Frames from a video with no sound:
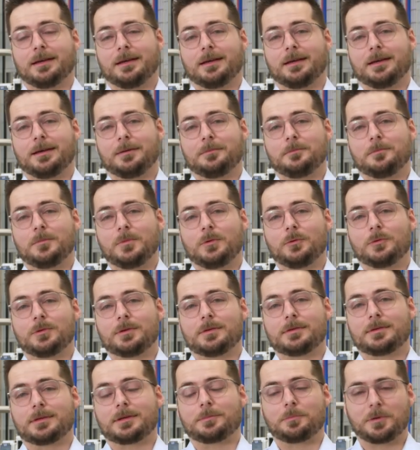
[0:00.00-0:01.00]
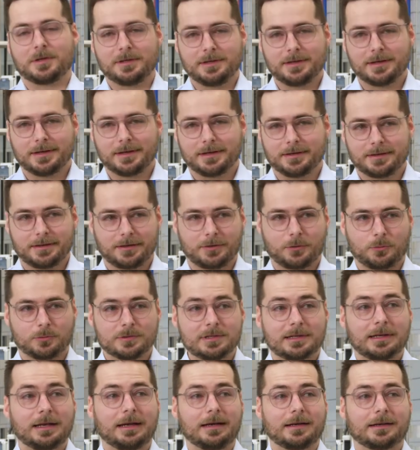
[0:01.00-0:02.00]
Ähm, und ich bin hier in der
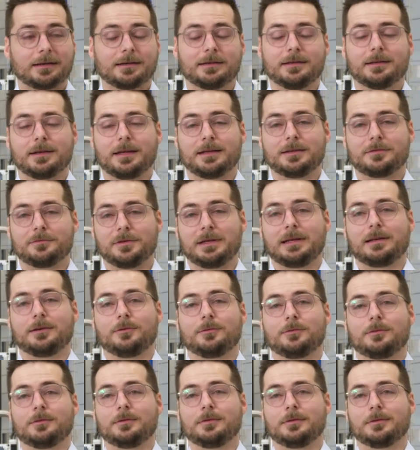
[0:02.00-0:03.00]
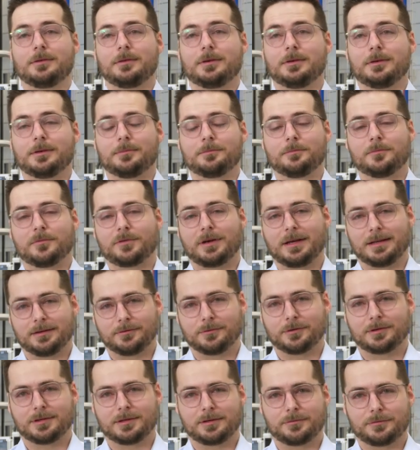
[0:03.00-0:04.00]
Grundlagenentwicklung ähm,
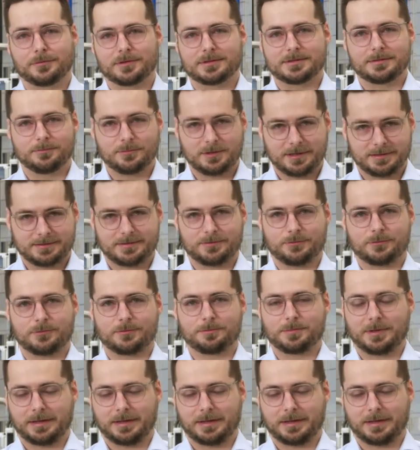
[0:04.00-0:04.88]
verantwortlich für Simulation und